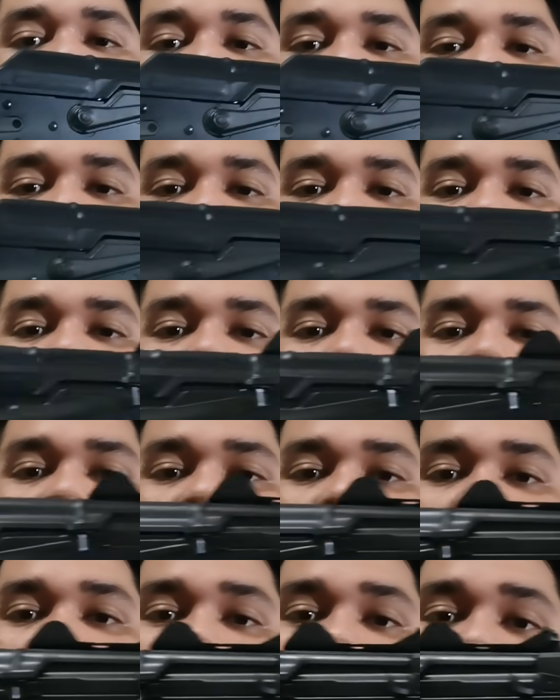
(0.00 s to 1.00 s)
Mas kilala to
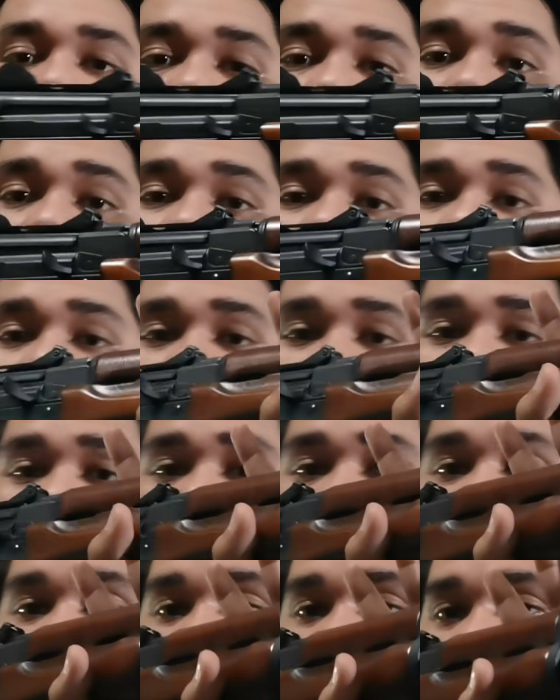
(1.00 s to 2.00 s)
sa AK Bin
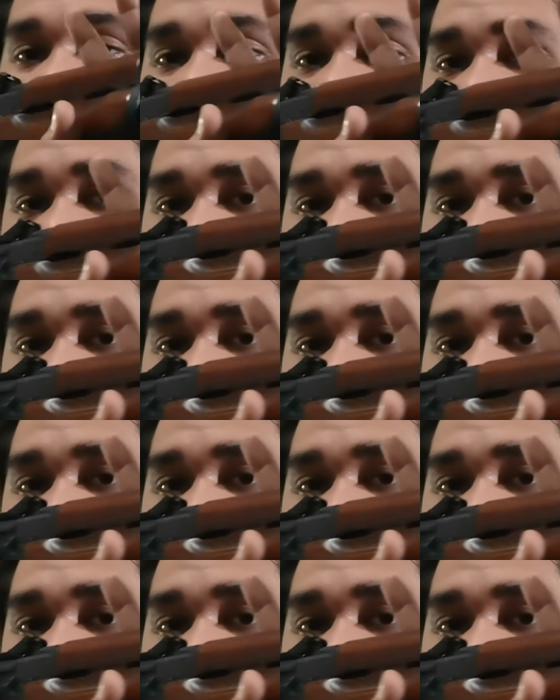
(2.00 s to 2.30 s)
Laden na tinatawag.